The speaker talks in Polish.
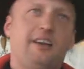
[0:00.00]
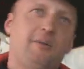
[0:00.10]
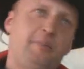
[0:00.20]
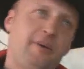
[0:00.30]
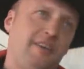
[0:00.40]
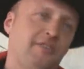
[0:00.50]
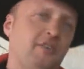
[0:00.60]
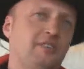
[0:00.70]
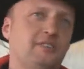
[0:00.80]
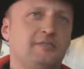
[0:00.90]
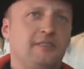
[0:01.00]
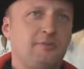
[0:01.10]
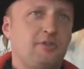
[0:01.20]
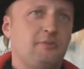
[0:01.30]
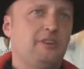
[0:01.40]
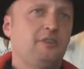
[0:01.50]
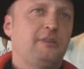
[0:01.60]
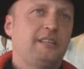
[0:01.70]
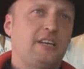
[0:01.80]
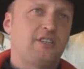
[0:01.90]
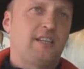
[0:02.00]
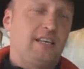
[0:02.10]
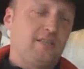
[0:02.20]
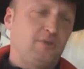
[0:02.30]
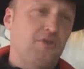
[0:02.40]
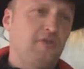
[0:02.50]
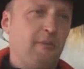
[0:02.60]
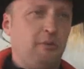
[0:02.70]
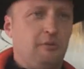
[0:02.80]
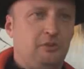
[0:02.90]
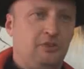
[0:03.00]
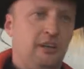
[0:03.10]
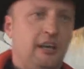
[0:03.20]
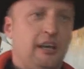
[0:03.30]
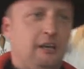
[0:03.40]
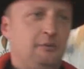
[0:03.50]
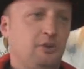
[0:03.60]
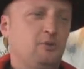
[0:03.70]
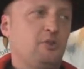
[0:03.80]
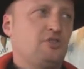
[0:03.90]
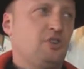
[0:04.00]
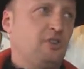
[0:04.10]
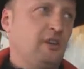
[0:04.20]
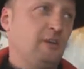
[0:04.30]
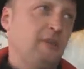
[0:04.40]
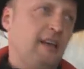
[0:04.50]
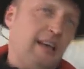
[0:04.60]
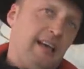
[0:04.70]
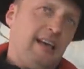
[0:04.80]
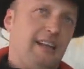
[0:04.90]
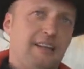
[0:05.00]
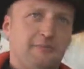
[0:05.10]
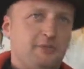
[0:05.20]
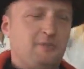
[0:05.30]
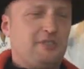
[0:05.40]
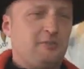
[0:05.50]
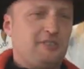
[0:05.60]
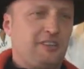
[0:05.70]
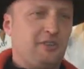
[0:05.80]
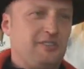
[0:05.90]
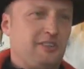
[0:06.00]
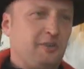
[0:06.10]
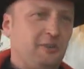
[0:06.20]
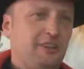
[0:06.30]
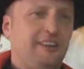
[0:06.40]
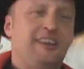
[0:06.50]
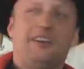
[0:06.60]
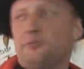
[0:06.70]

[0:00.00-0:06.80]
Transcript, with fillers: A no pewno, no, najlepsze były komentarze takie złośliwe po, po tej biegu łączonym, ale myśmy sobie z tego nic zrobili.